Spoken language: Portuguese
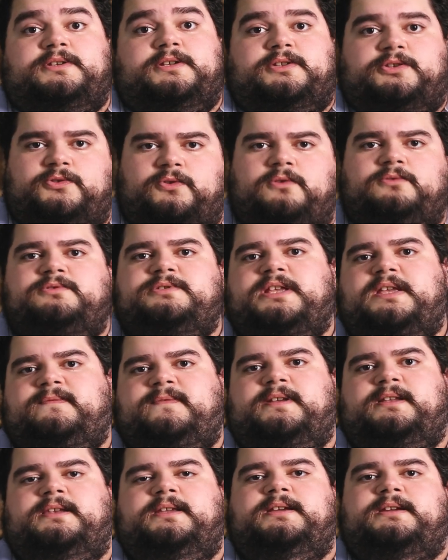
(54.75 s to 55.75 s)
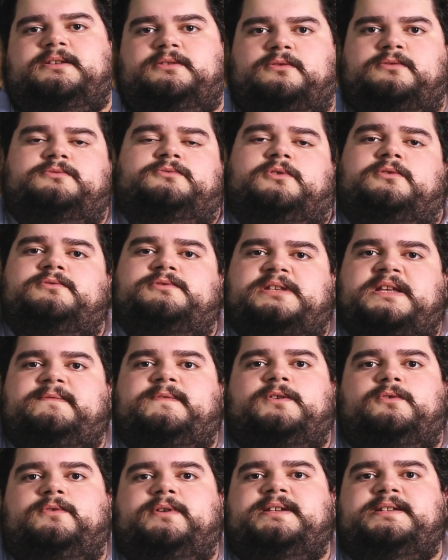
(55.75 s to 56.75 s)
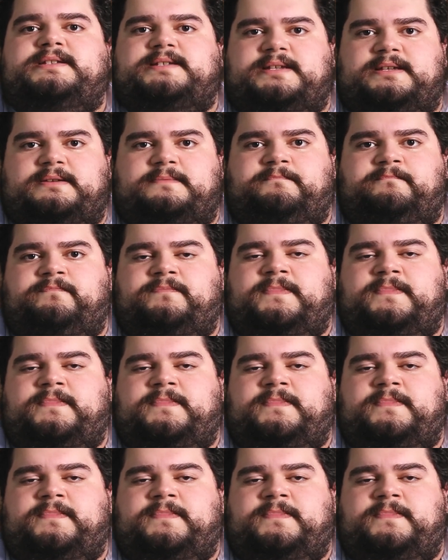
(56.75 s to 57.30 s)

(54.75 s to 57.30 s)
que todos devem ler, que todos devem conhecer.